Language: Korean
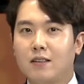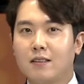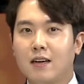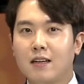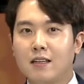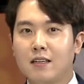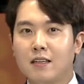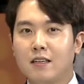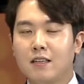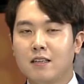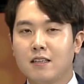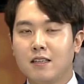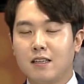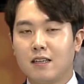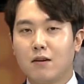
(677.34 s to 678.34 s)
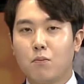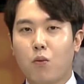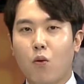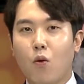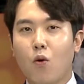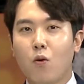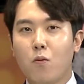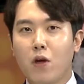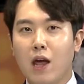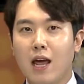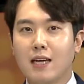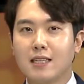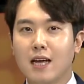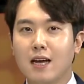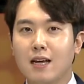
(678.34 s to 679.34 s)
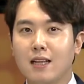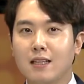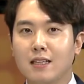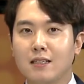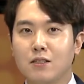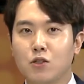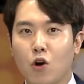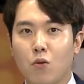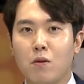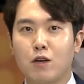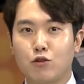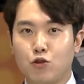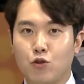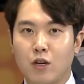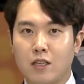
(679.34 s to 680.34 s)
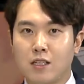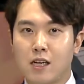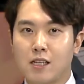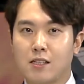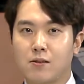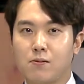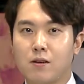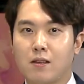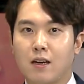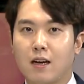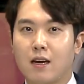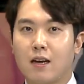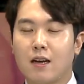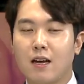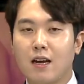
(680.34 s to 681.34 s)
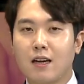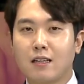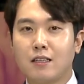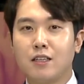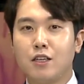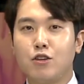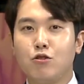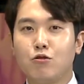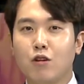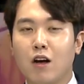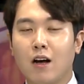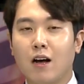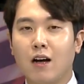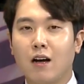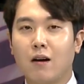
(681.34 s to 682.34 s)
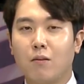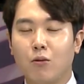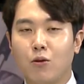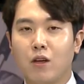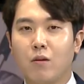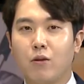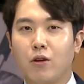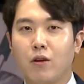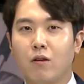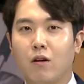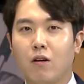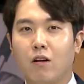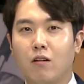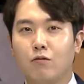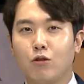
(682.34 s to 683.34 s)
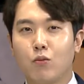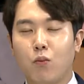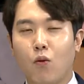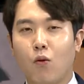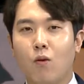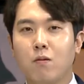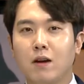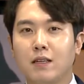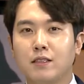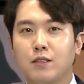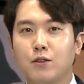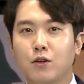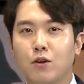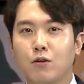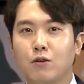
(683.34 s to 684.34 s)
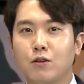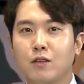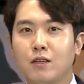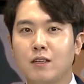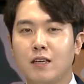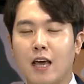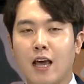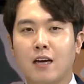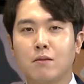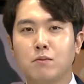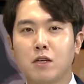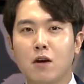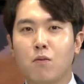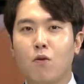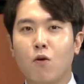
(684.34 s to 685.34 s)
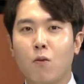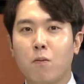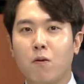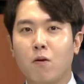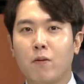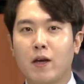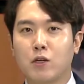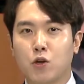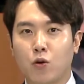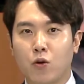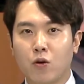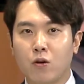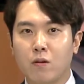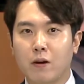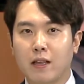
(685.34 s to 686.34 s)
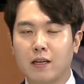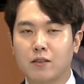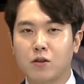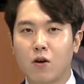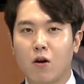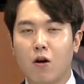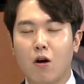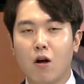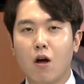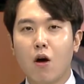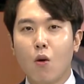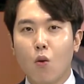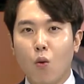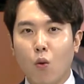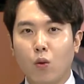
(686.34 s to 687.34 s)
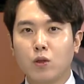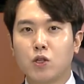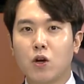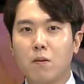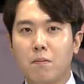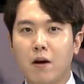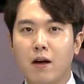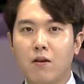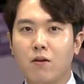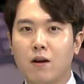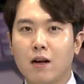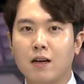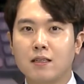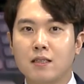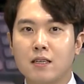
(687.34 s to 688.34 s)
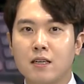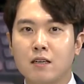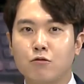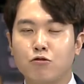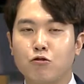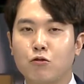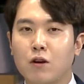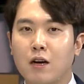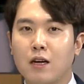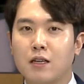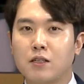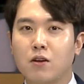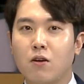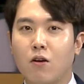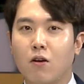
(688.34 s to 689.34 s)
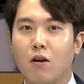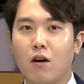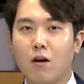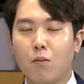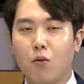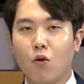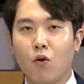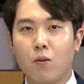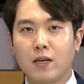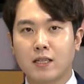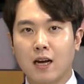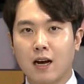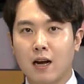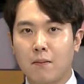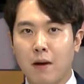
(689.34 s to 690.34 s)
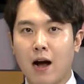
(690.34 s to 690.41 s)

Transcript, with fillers: 일단은 보험 회사는 정말 중요하지 않습니다. 그 이유가 뭐냐면요. 우리 보험 같은 경우는 예금자 보호법에 적용을 받아서 5천만 원까지 국가에서 보험회사가